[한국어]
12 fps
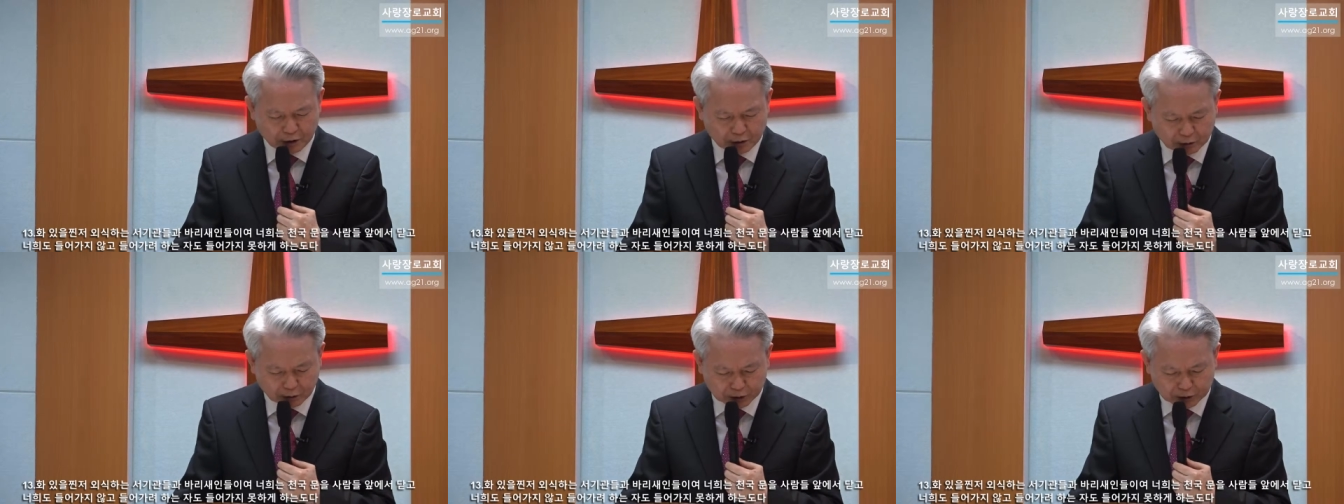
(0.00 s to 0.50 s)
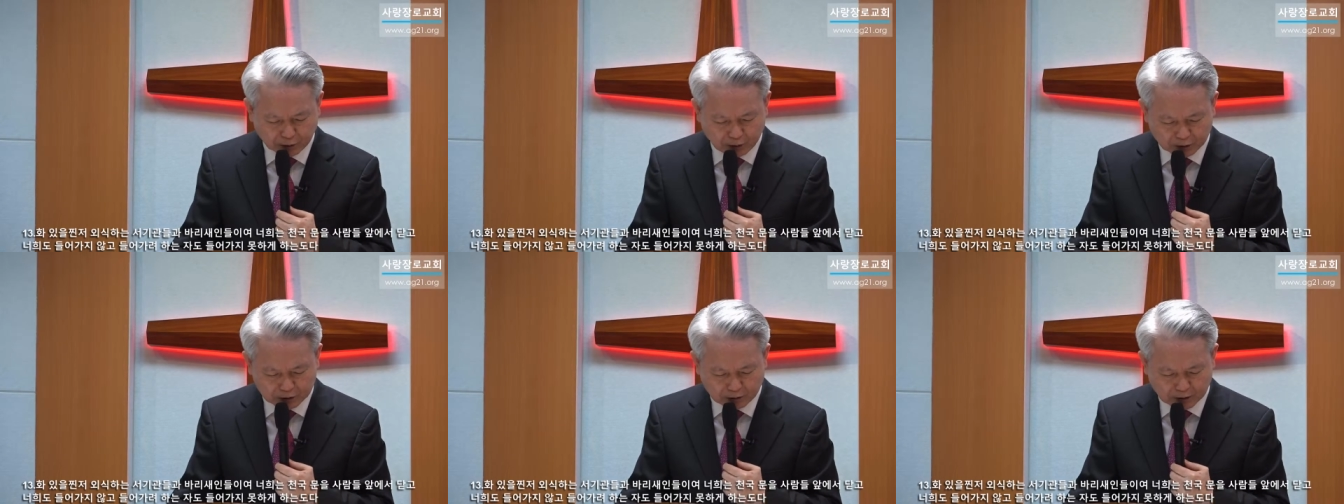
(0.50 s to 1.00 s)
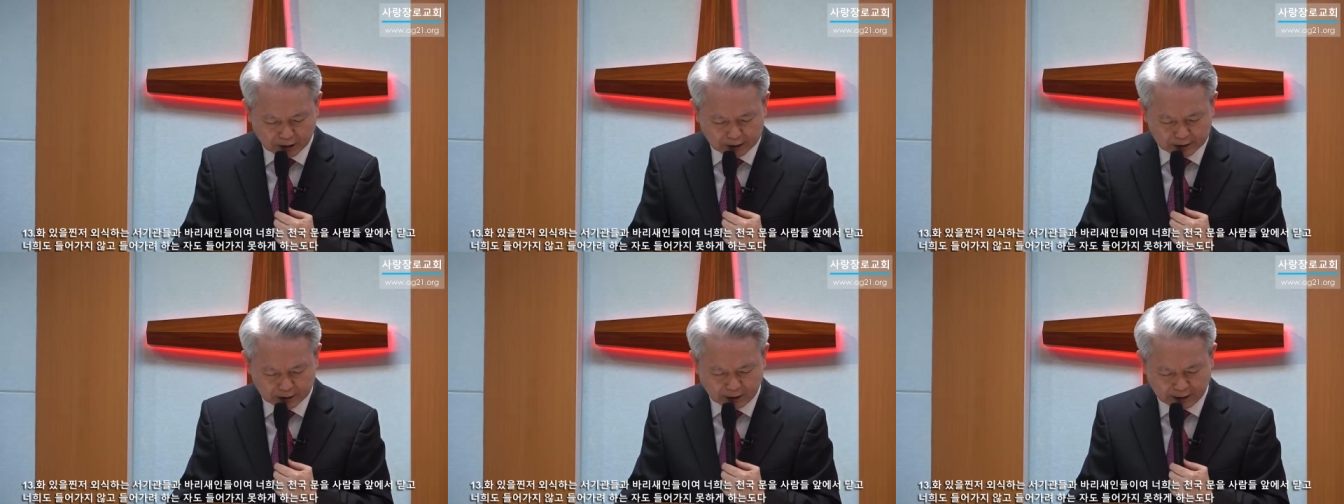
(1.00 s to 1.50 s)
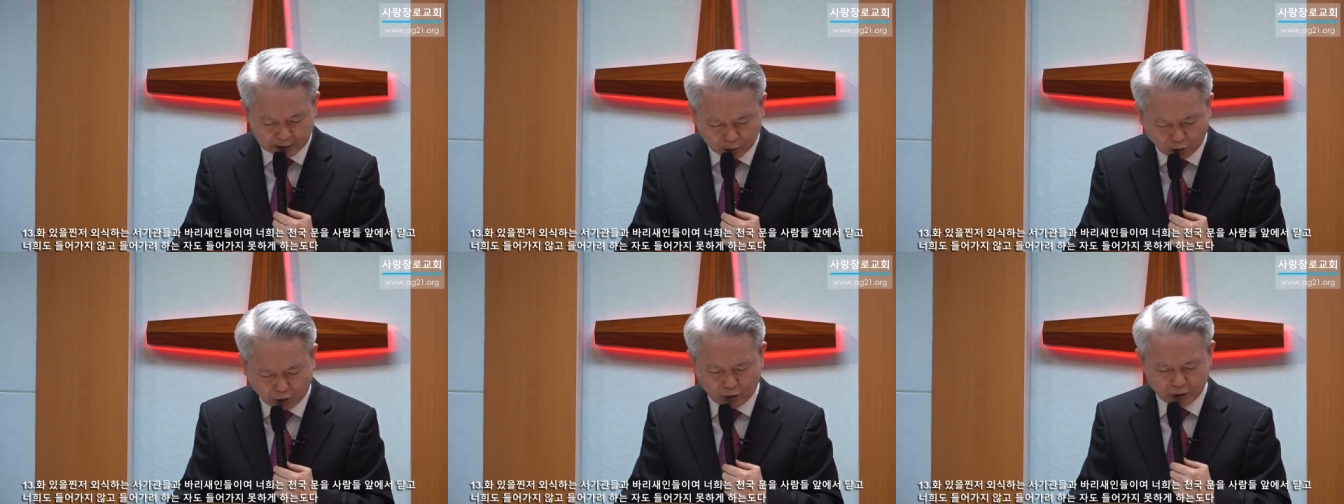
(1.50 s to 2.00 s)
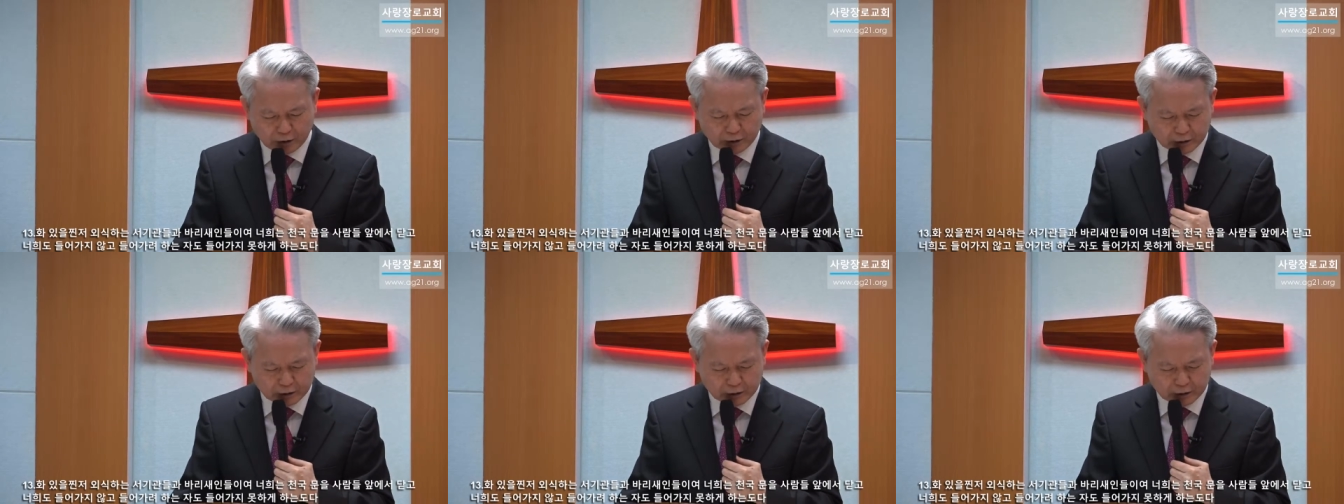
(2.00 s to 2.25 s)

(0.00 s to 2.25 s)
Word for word: 너희도 들어가지 않고